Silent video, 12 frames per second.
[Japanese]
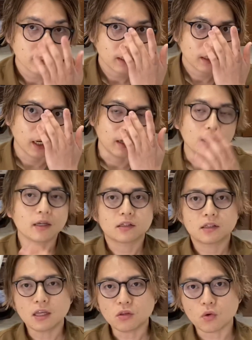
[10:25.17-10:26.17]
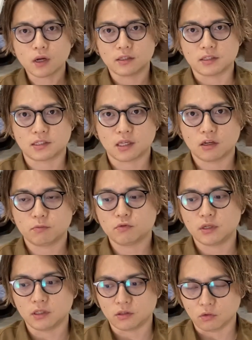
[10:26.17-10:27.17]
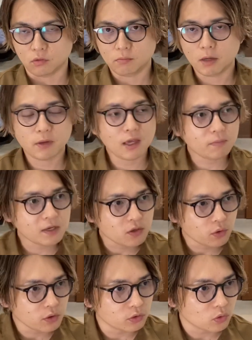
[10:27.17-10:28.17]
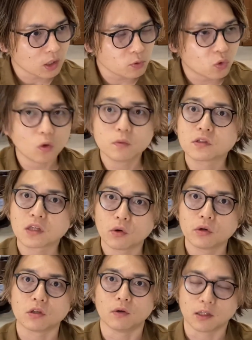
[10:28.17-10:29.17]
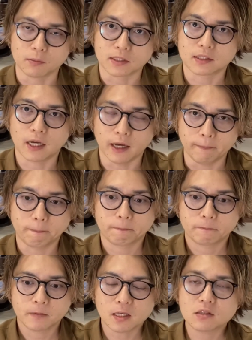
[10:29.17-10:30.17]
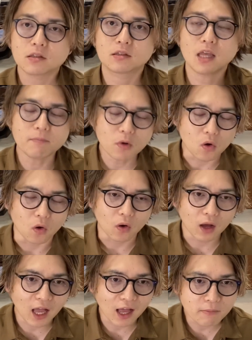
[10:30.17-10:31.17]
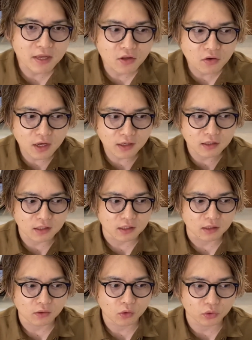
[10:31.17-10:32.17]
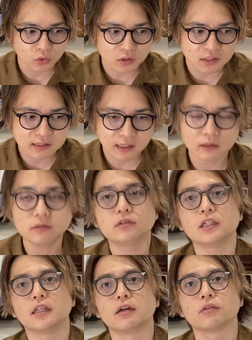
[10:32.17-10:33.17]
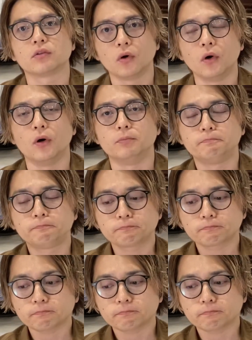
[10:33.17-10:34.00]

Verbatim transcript: はい、だから手とかにつける分はいいんですよ。まあベビーオイルとかも鉱物系オイルと言われてます。はい、でも髪の毛にこと使うってなると